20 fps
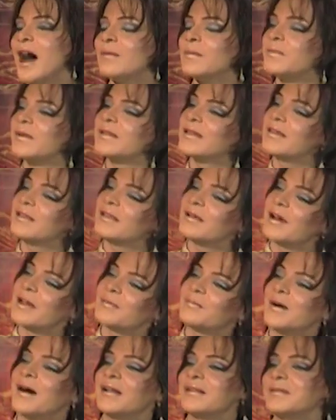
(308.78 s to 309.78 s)
अपने दिल की हर
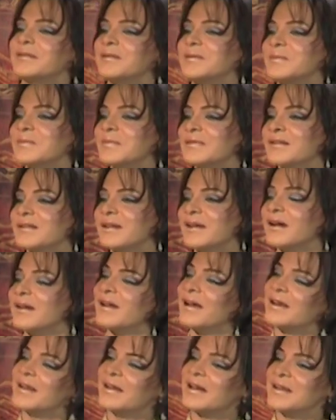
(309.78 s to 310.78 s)
बात कर
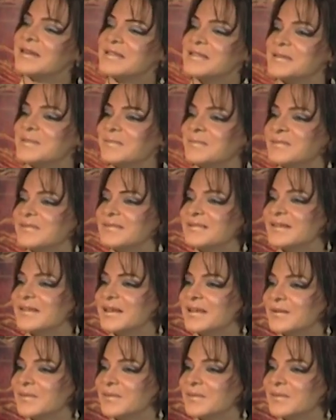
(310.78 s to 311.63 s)
डाले आज हर